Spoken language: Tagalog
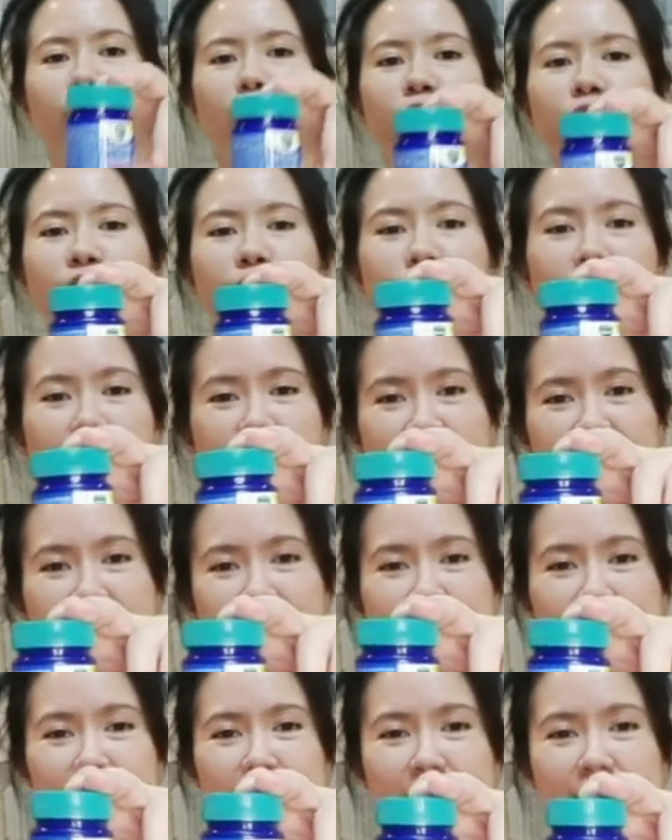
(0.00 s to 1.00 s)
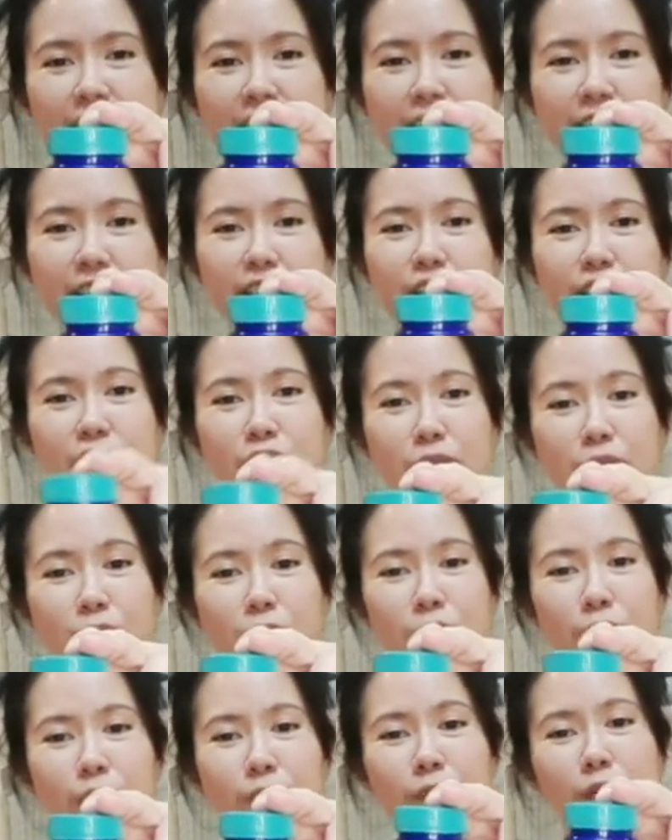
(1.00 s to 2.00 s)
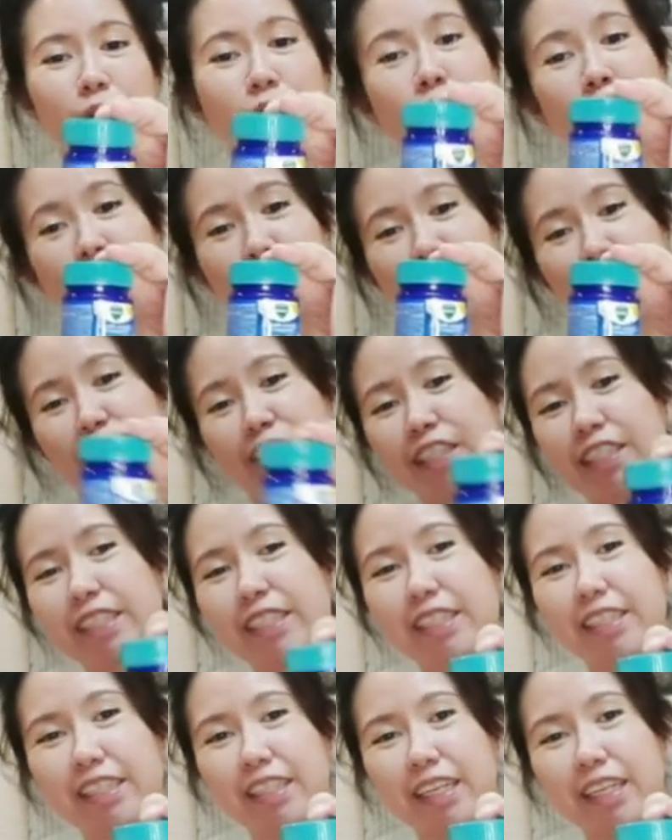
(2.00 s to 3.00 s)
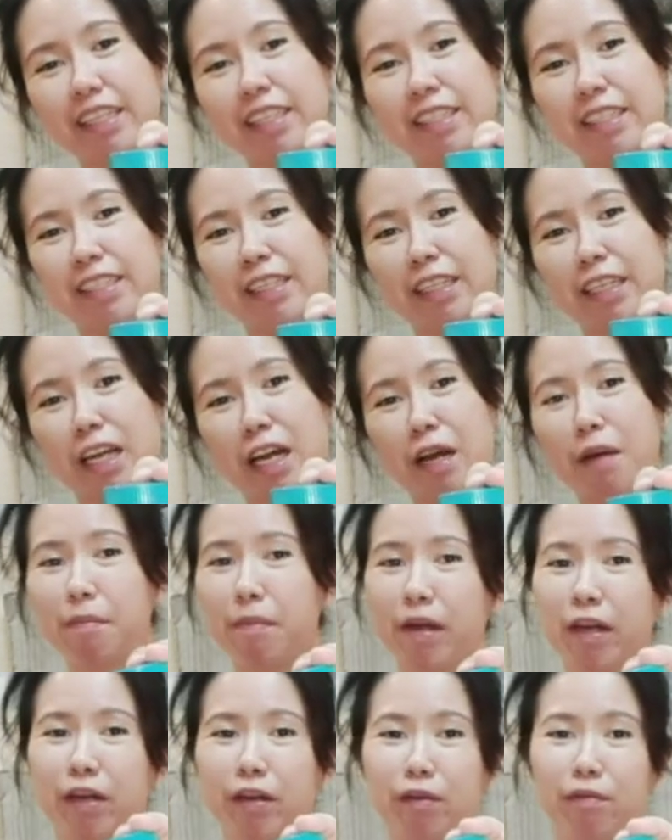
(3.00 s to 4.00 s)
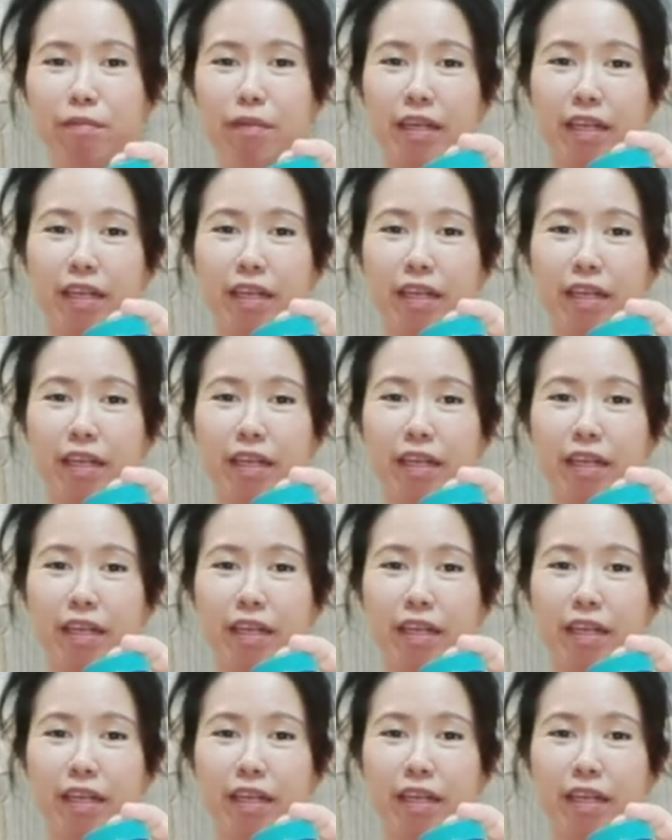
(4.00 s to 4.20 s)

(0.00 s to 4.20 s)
Vicks. So, just in case din na merong